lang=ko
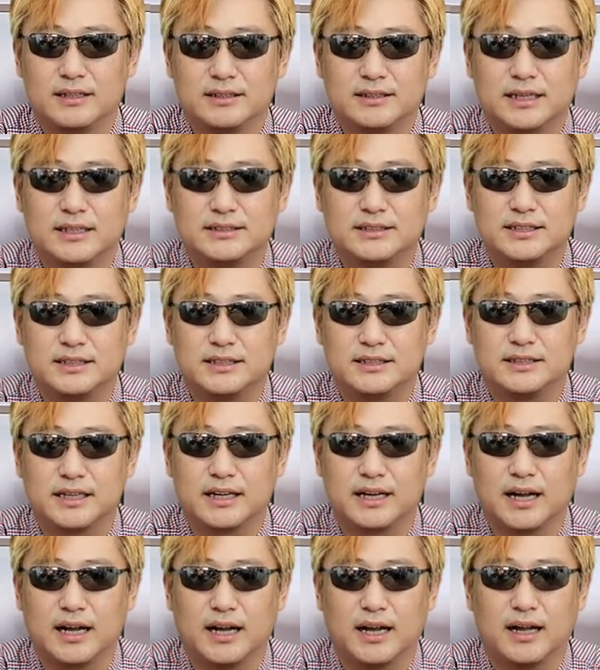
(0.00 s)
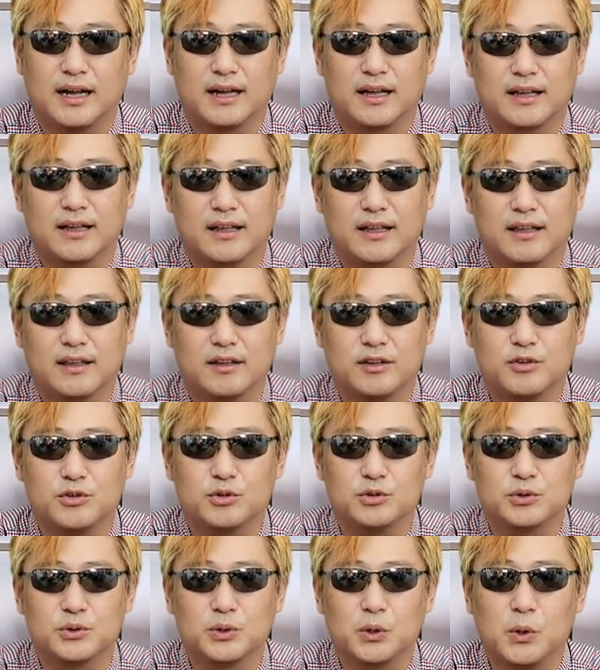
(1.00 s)
사실 제가
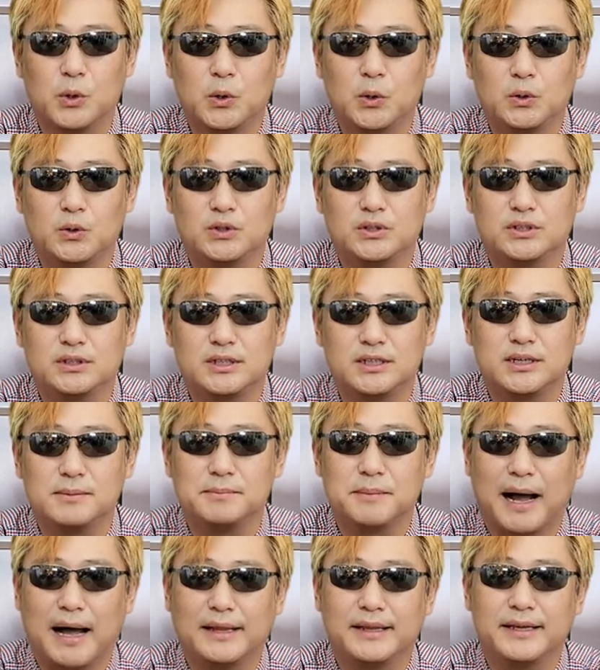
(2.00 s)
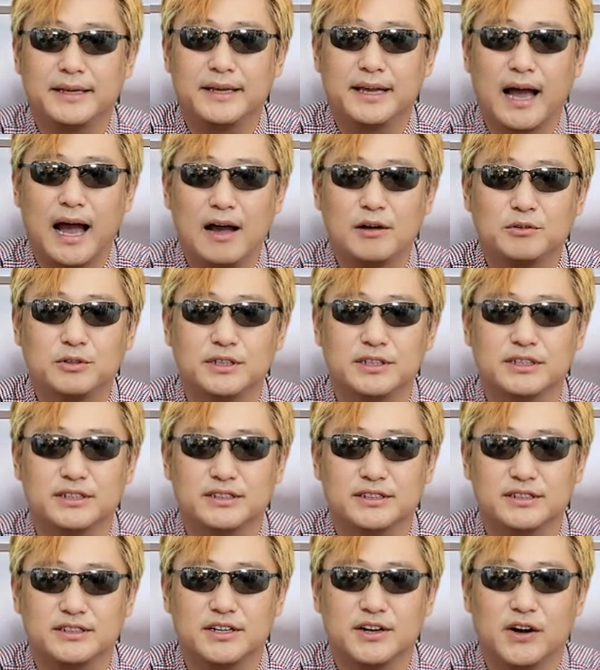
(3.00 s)
유통을 많이 하고
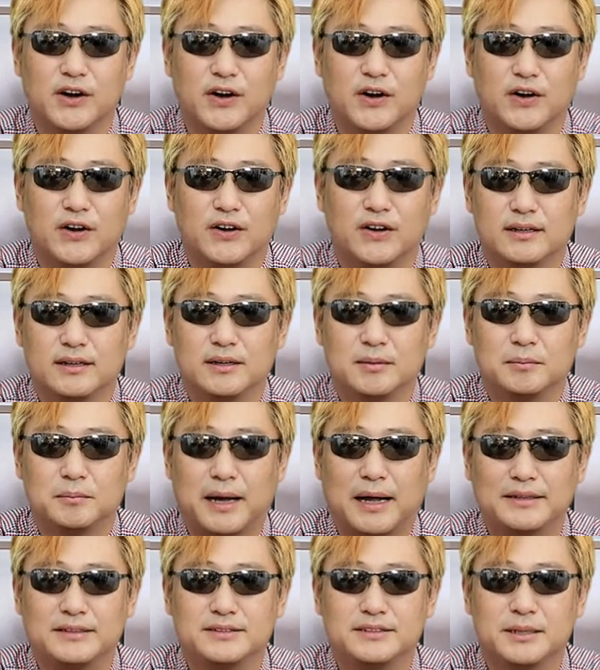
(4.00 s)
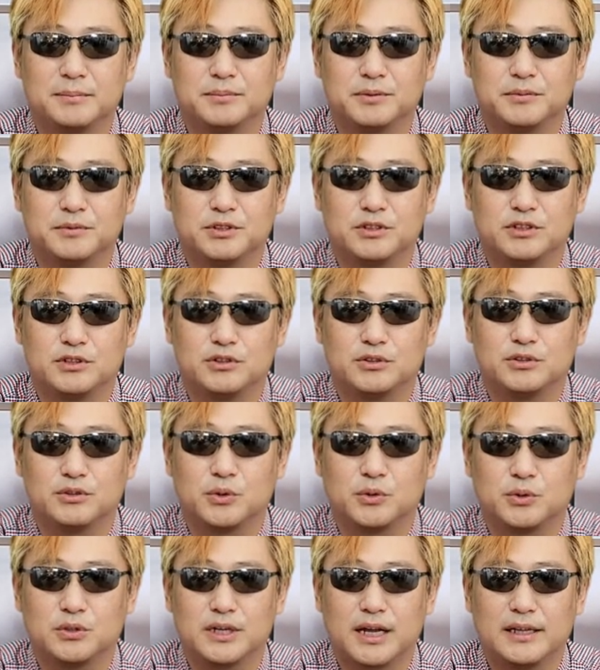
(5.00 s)
있거든요. 많은 제품들을
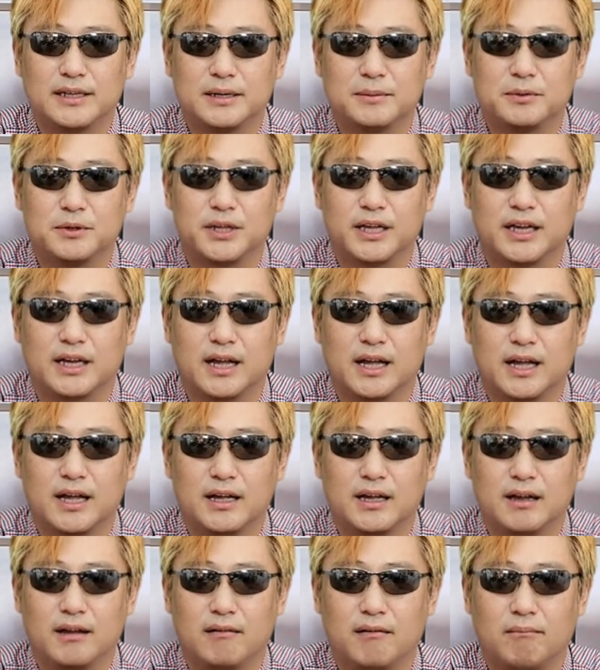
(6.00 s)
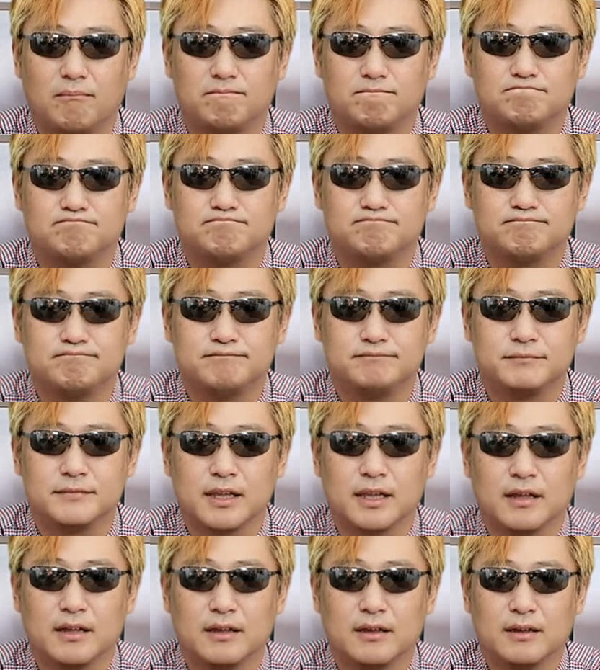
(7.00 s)
유통을 하다 보니까 음,
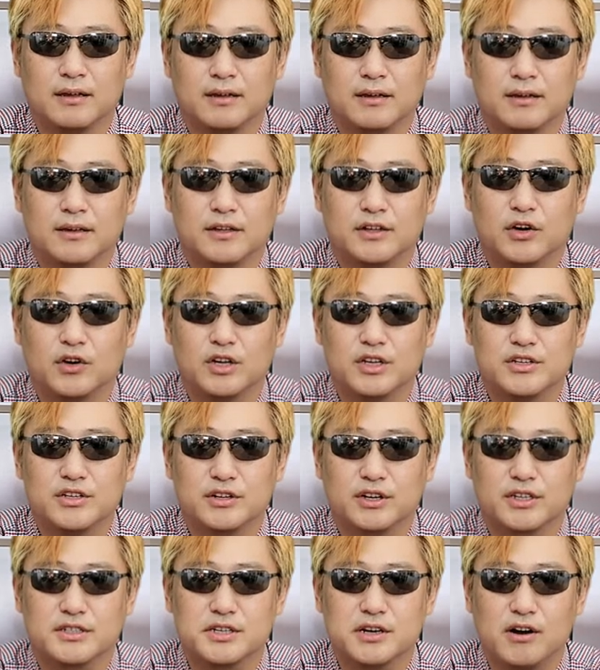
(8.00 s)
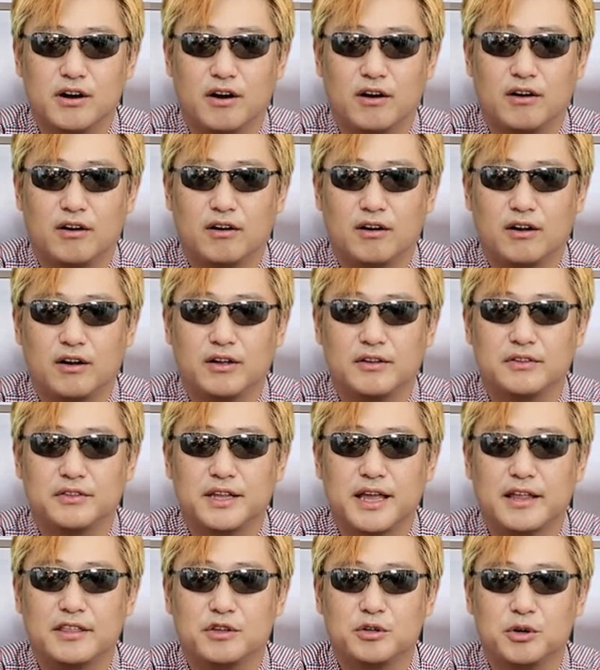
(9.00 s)
여기저기서
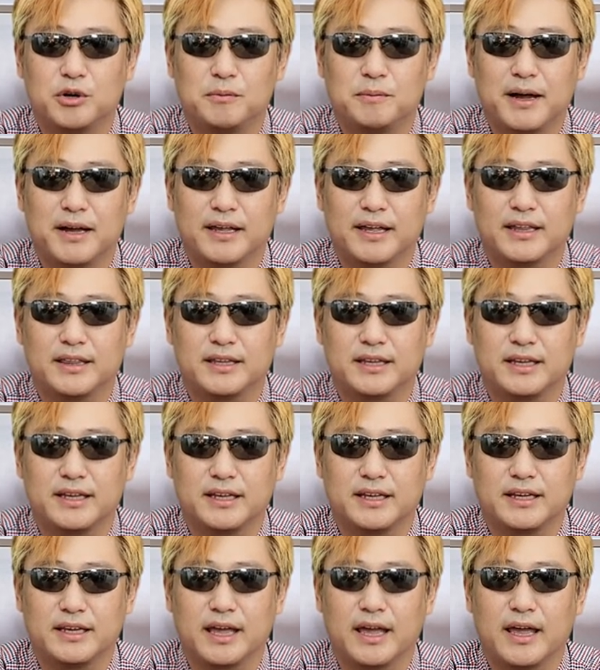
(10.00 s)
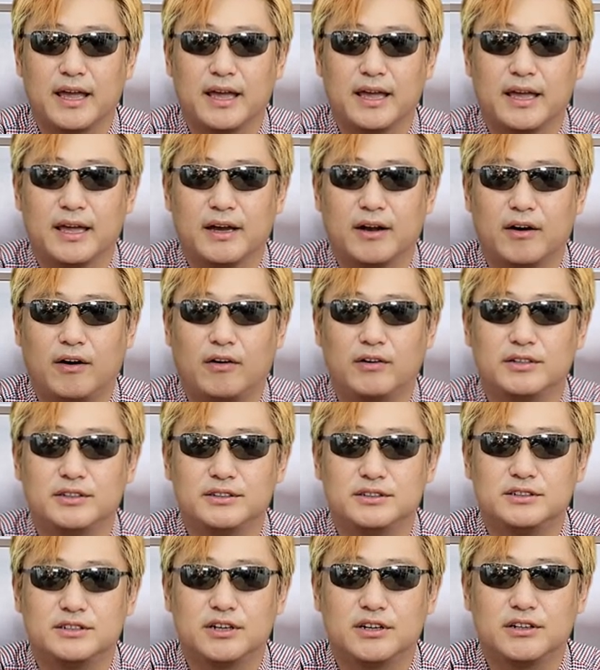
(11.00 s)
네트워크 마케팅에
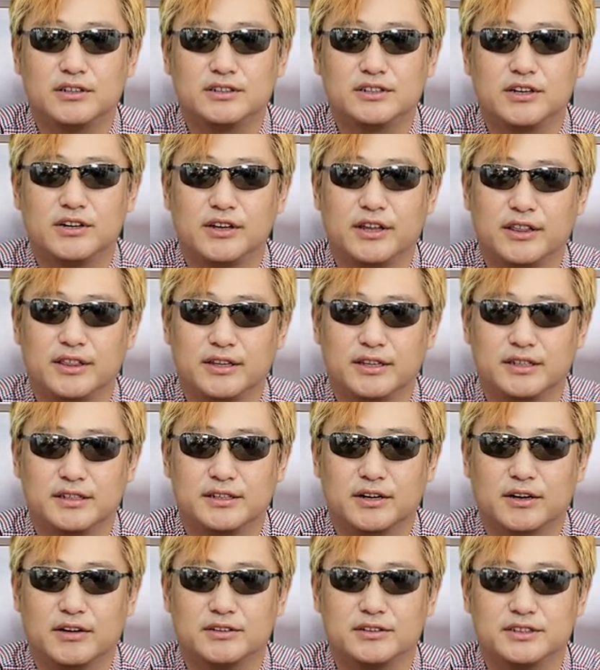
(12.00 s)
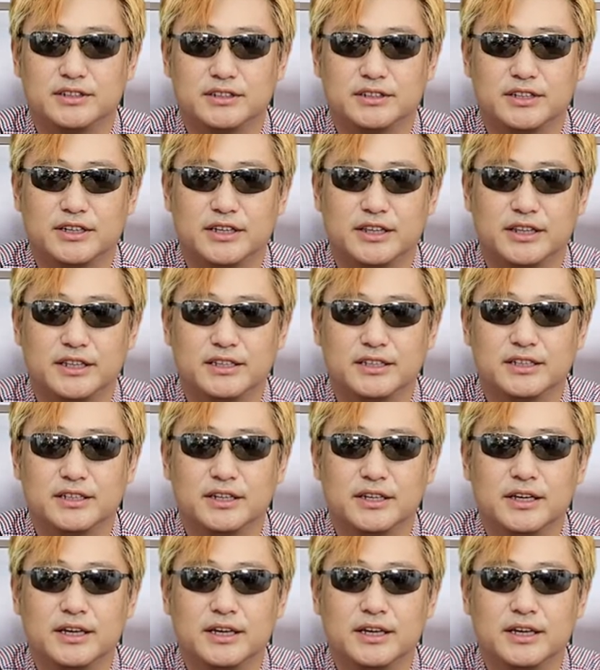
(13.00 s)
얹혀져 있는 얹혀져 있는